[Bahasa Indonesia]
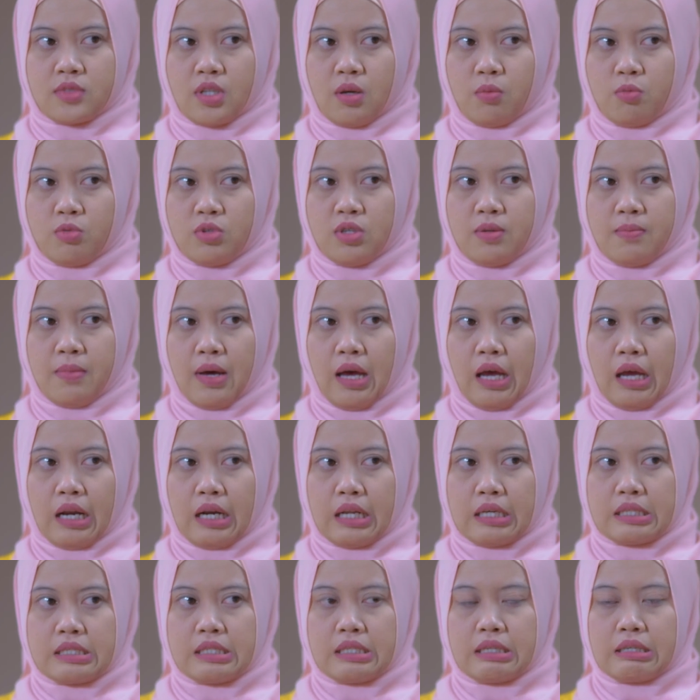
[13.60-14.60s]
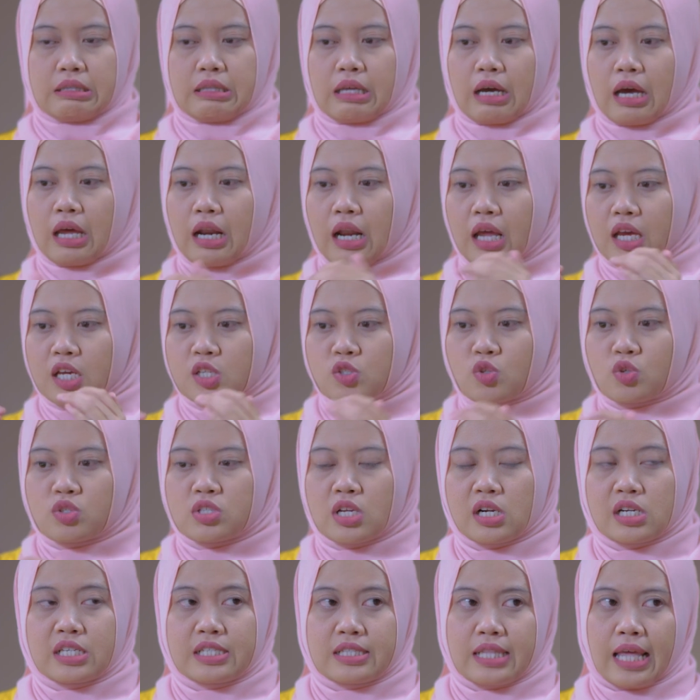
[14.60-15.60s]
Kamu gimana sih? Kita kan lagi
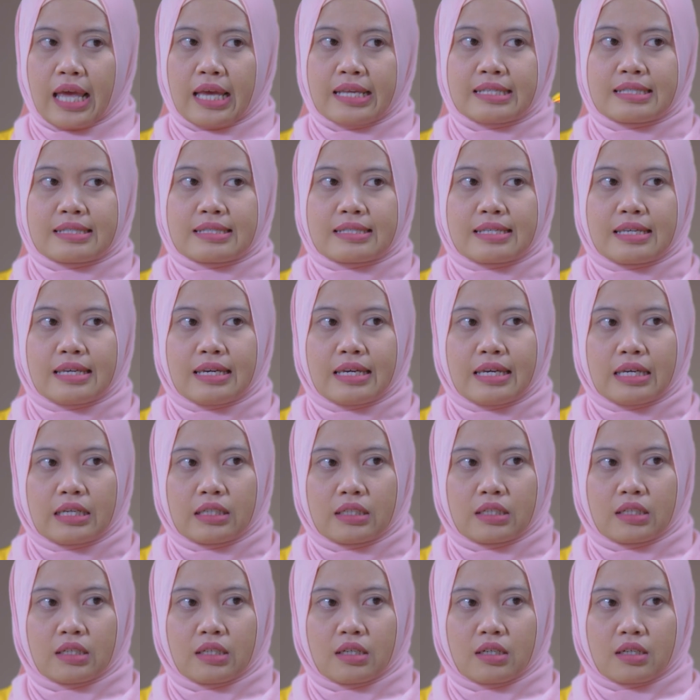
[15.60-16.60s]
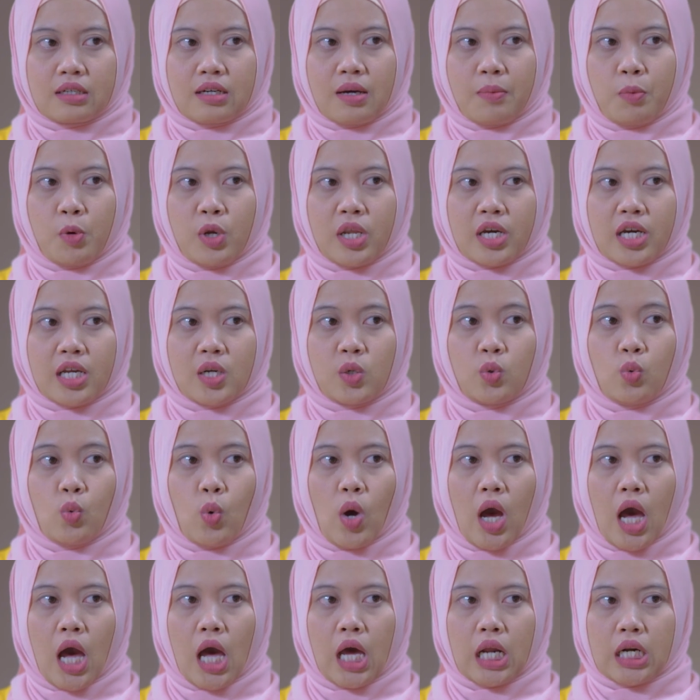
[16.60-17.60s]
social distancing. Gak boleh
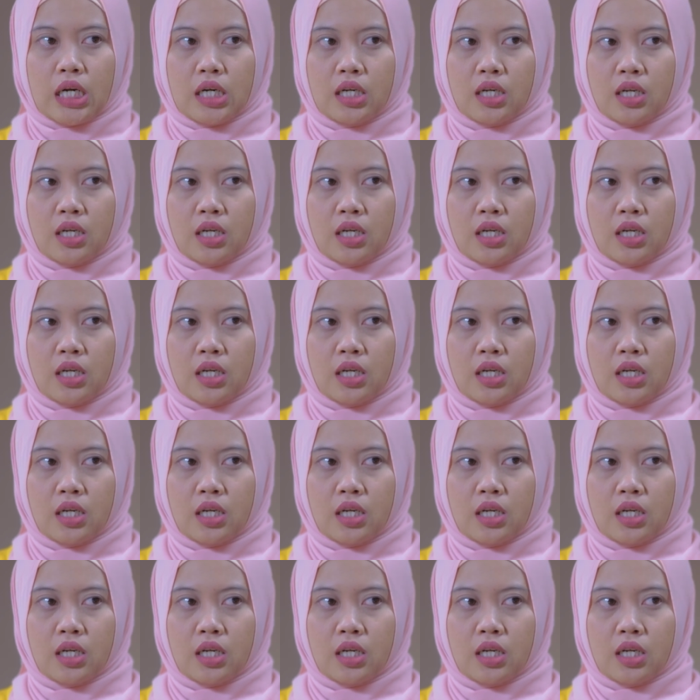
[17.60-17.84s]
keluar.